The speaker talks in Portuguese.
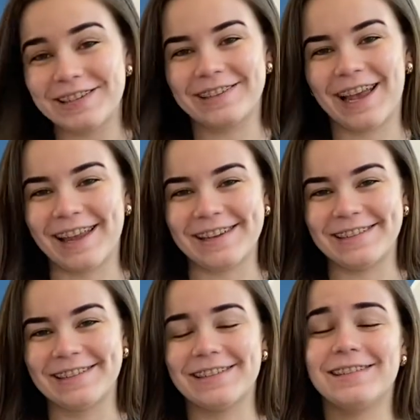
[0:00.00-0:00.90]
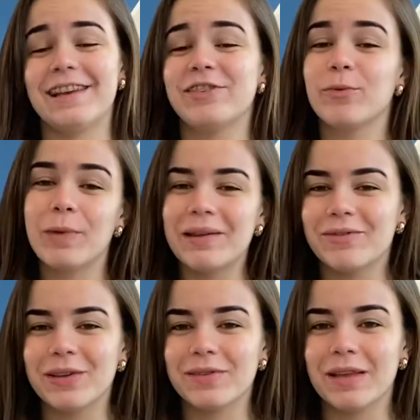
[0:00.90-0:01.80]
gente! Sejam
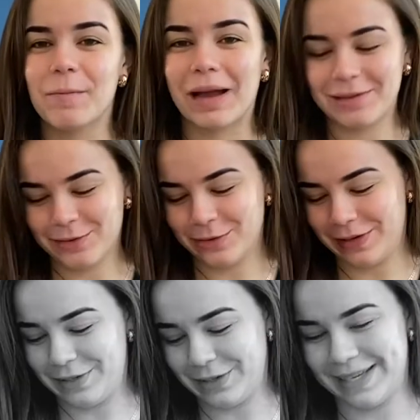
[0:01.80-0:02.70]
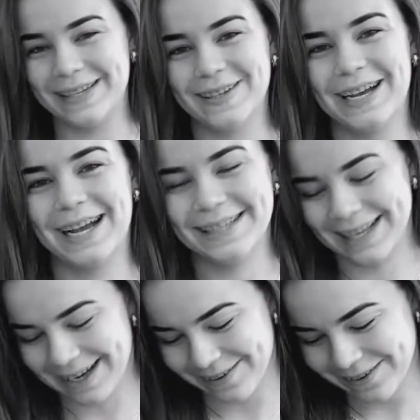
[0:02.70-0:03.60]
bem-vindos a mais um vídeo aqui no
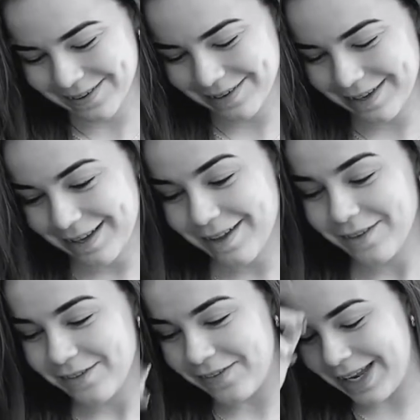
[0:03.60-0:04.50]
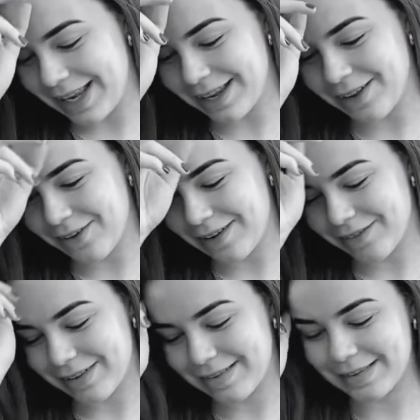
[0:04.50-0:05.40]
canal. Filha, não é
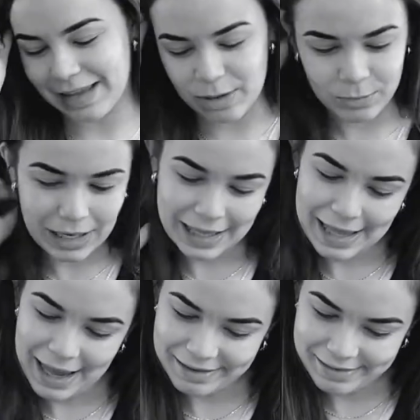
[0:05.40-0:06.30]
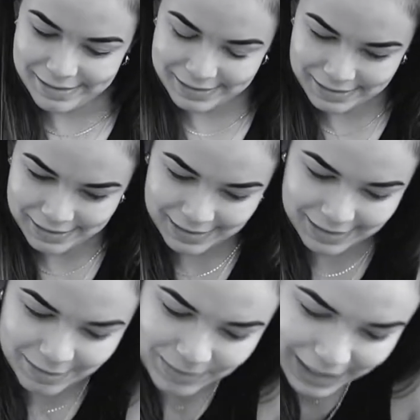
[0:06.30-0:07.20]
você, mulher, desce.
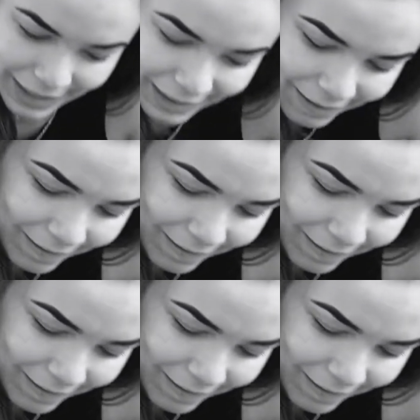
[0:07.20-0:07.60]
Peraí.